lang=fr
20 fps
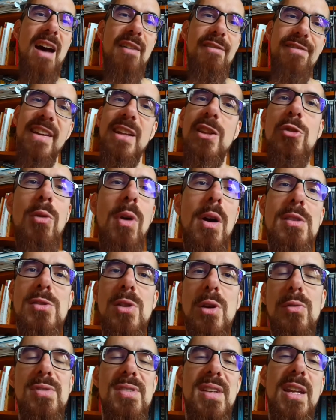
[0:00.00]
23 ans
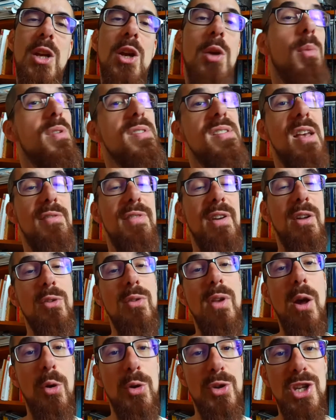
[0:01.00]
que vous allez commencer à faire de
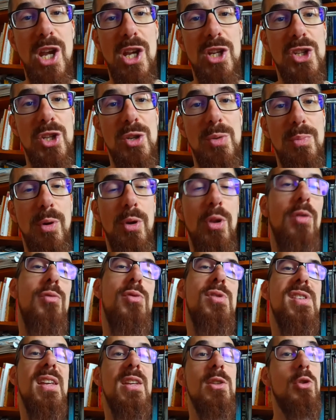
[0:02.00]
la recherche, pendant que vous
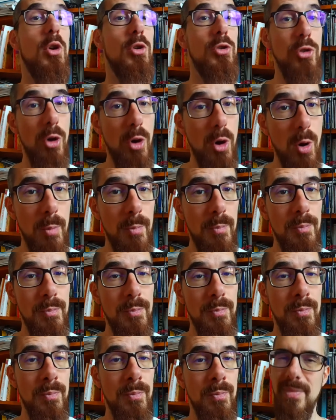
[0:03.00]
serez doctorant.
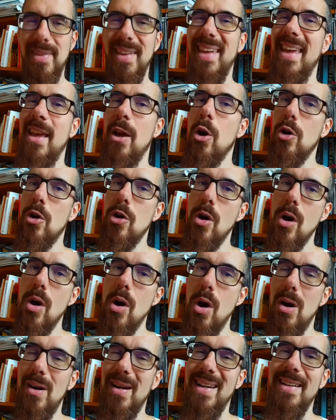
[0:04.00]
Et
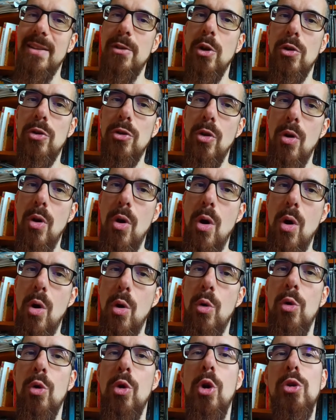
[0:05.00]
encore, les doctorants,
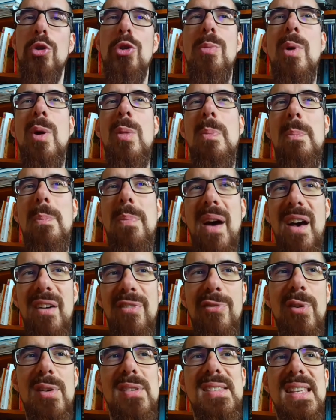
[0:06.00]
on leur demande pas
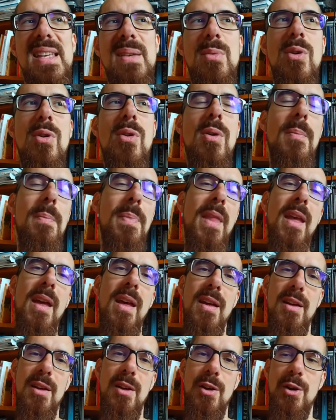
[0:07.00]
forcément
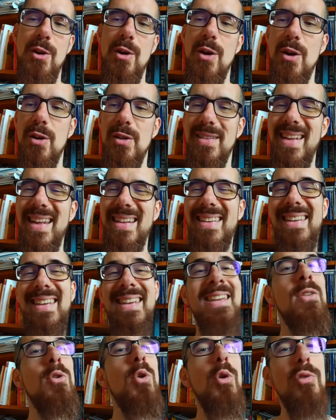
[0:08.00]
euh, d'être
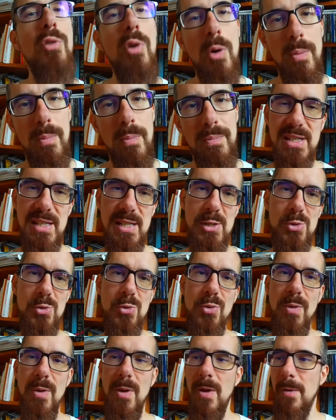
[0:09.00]
innovants. Ils
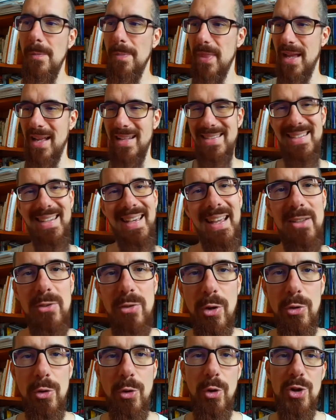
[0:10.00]
ont un
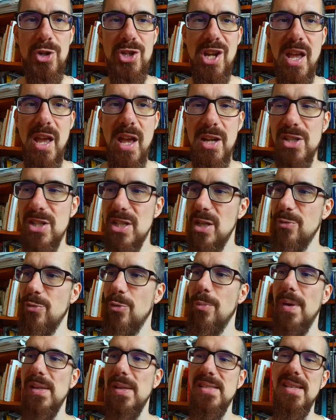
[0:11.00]
directeur de recherche, ils vont
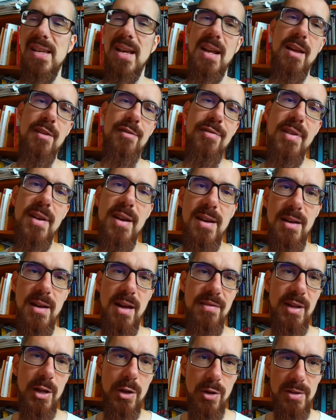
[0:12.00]
passer à la fin
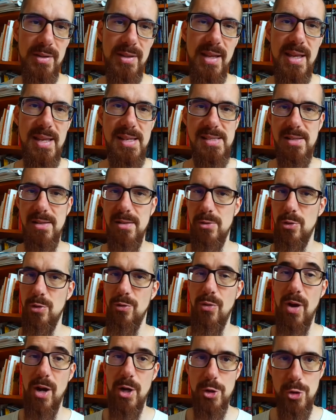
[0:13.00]
avec leur thèse
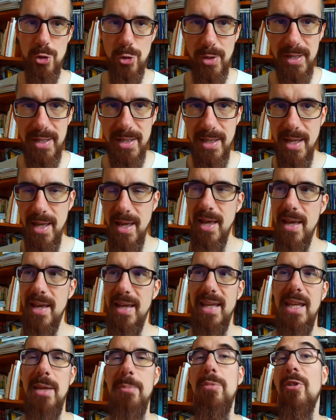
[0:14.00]
devant un jury
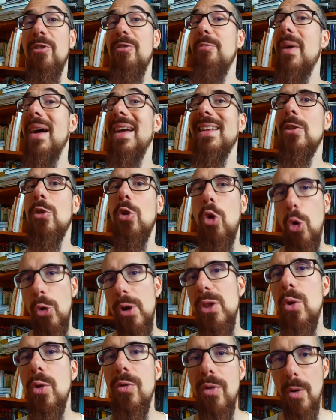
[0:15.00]
et ils peuvent pas être trop
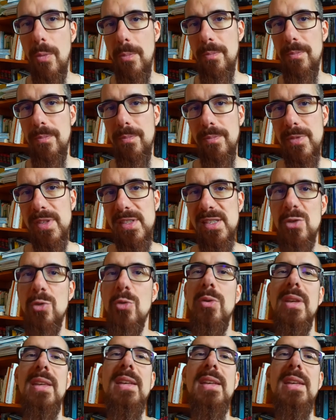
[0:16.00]
innovants. Sinon, ils